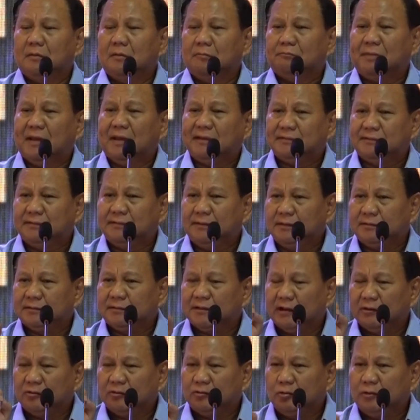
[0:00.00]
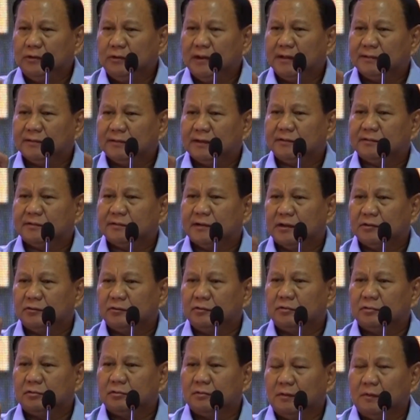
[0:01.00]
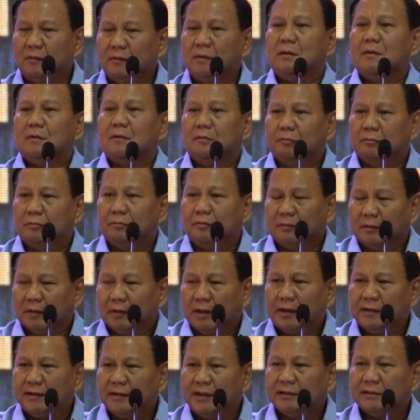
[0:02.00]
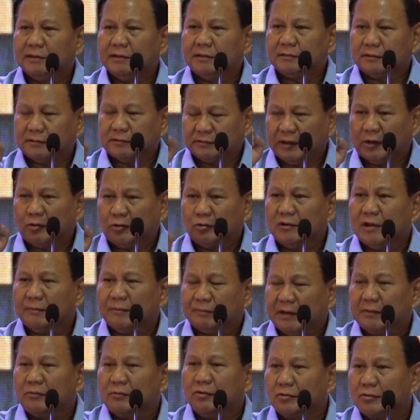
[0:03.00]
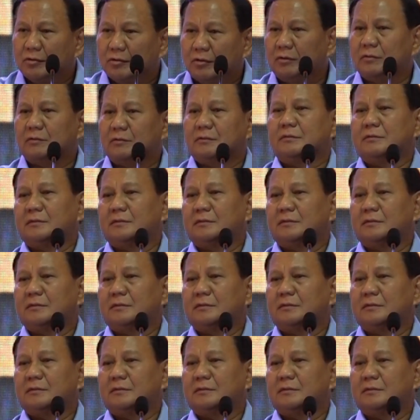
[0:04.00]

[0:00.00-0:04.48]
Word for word: pasti satu di antara 100 kadet taruna Prabowo.